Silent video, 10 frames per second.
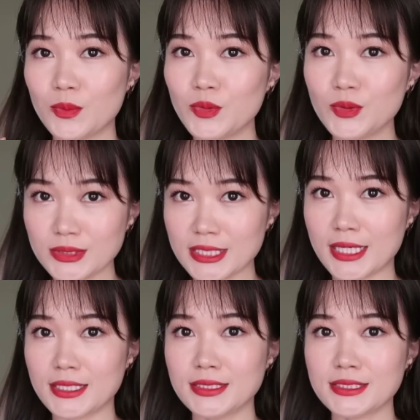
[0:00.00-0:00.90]
我目
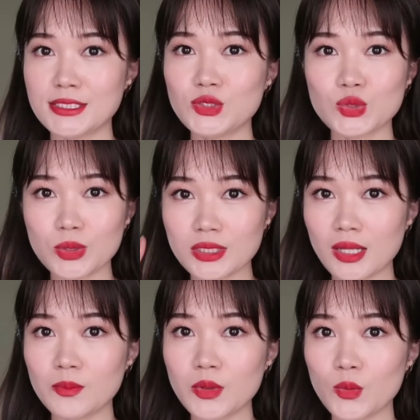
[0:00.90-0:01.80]
前心中
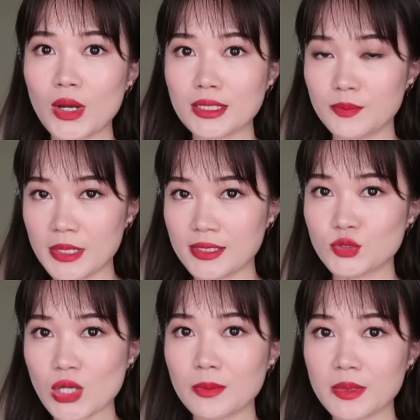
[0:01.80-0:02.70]
number one 的
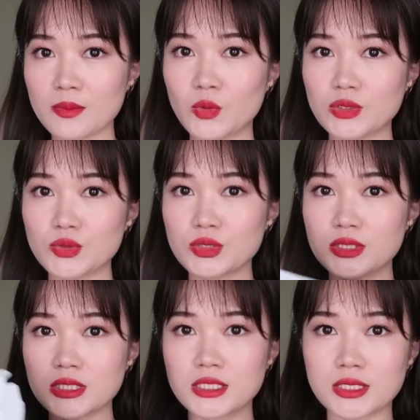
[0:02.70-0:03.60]
片状面膜就是
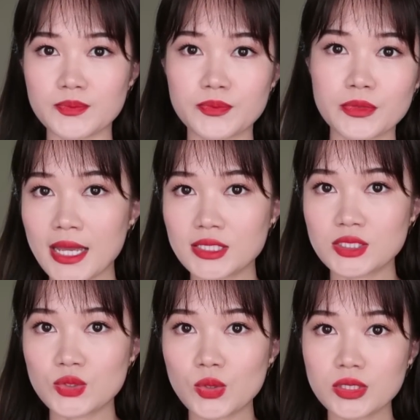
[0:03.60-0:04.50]
这个，它也
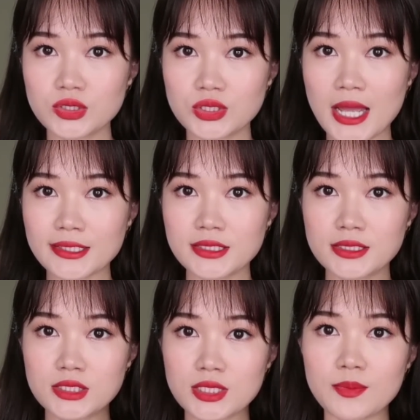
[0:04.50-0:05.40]
是 Doctor Jart
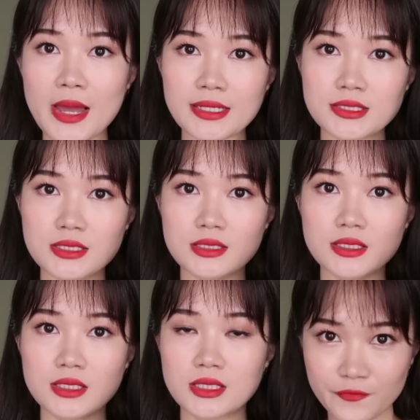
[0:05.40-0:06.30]
这个牌子的，
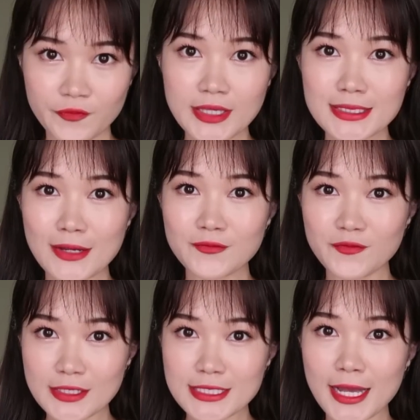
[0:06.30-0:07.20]
非常
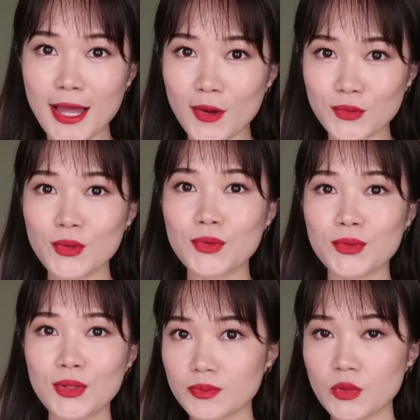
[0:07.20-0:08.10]
非常好
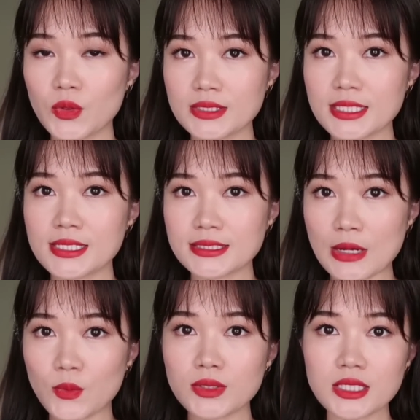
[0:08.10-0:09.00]
用。我以前也
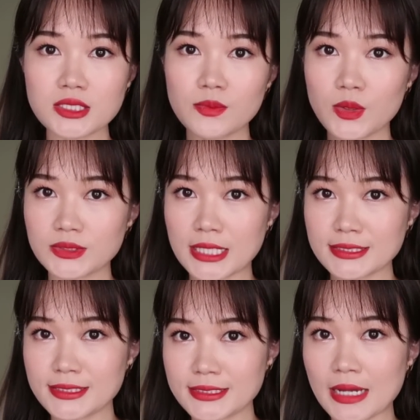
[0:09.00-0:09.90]
讲过，但是没有详
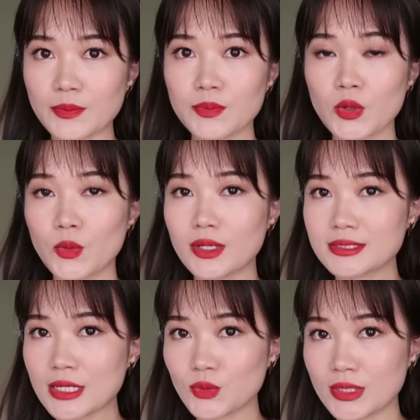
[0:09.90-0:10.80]
细讲。我要
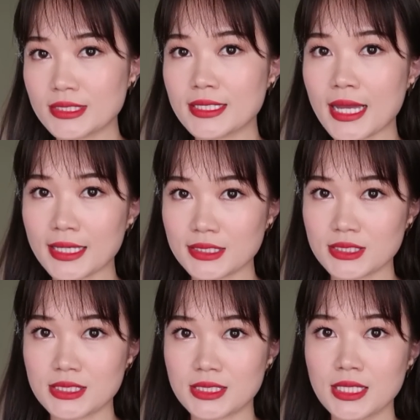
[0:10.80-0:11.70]
再推荐它一
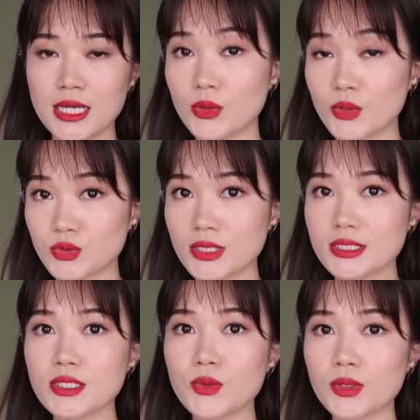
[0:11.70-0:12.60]
次，因为我最
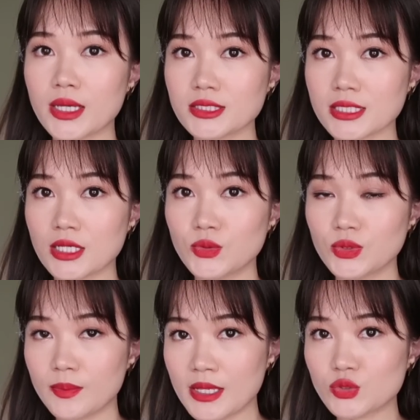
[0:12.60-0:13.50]
近用了 s k two
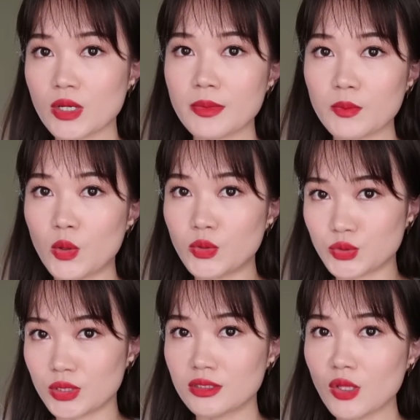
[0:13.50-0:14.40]
的片状面膜，我
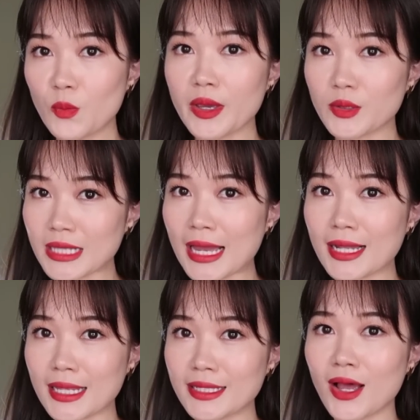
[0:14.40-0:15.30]
觉得都没有
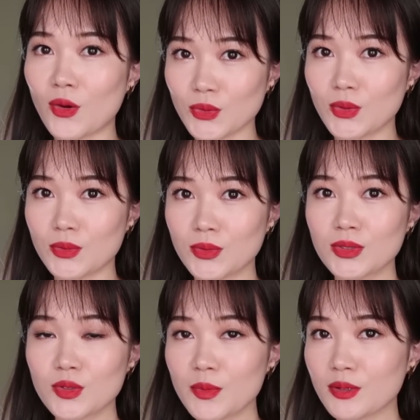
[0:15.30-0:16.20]
它来的好用，
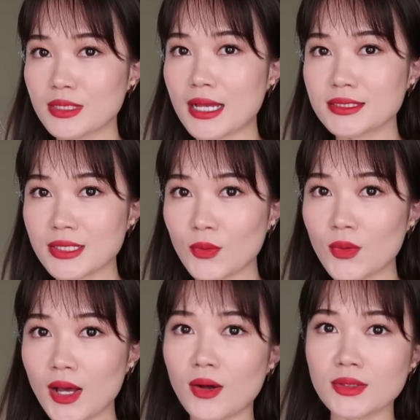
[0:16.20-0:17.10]
都没有它效
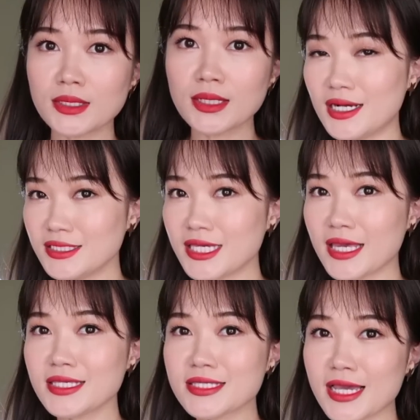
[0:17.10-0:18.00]
果好，而且
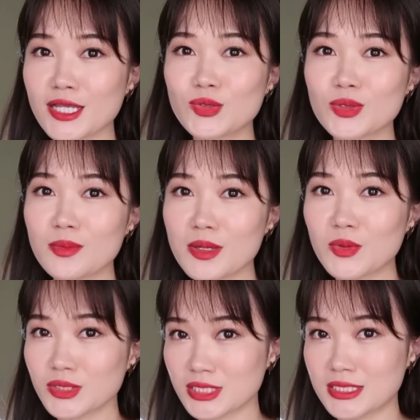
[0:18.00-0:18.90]
s k two 的面
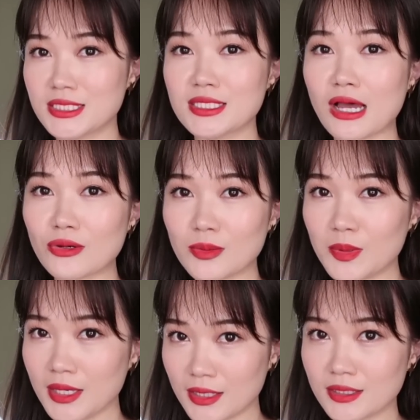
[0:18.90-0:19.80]
膜十七刀一
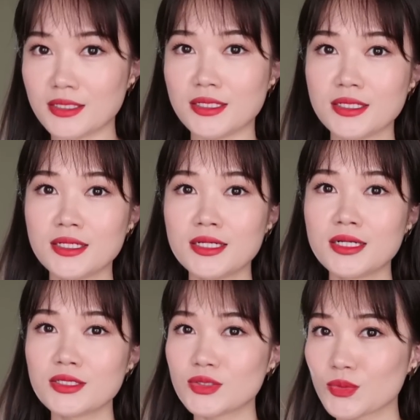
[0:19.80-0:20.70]
片呢，
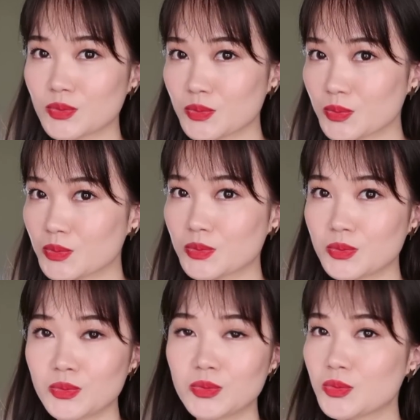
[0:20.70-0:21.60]
就
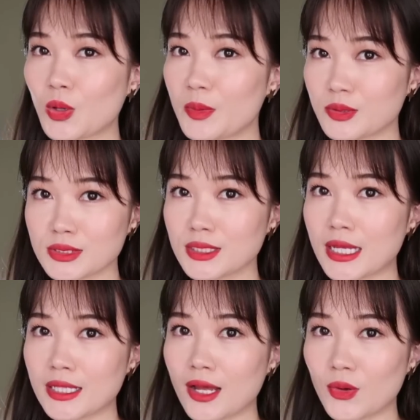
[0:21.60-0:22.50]
都没有这个
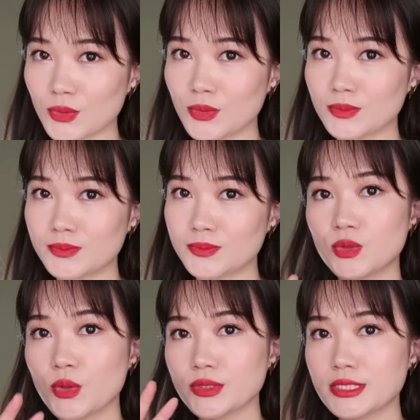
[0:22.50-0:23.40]
来的好用。
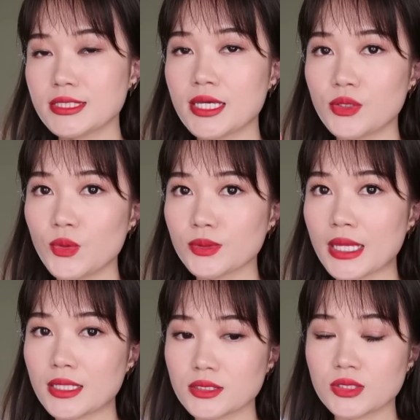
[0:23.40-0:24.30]
对我之前用
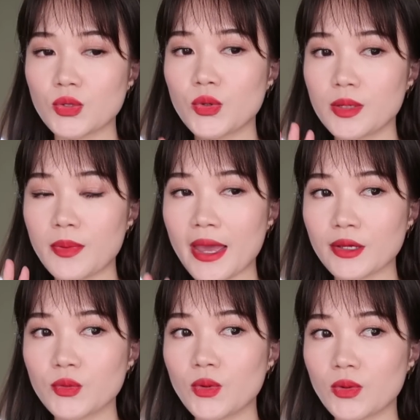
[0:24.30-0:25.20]
它的时候，我也
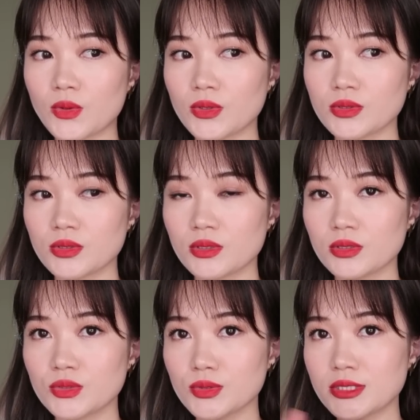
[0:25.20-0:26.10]
拍过。
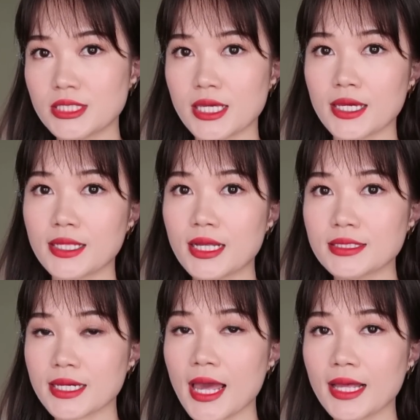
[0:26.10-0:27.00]
就切给大
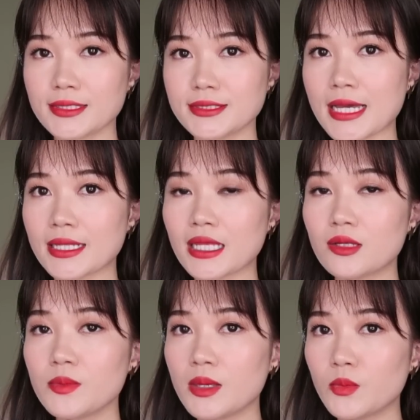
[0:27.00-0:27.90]
家看一下，它
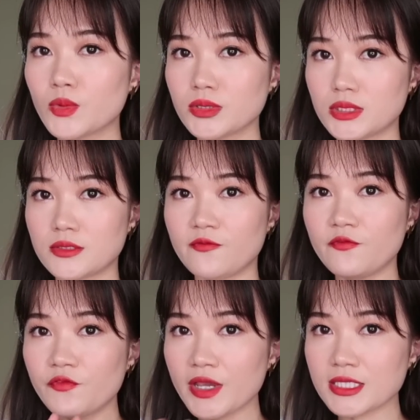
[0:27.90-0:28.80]
的面膜纸
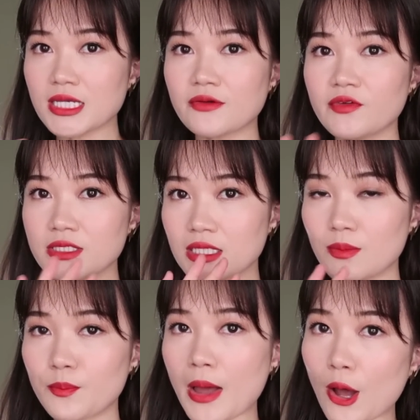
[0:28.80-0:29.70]
非常非常的
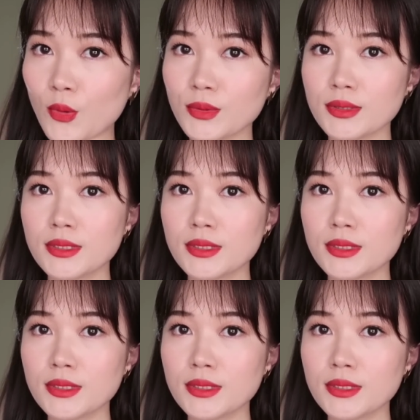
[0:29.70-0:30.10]
薄，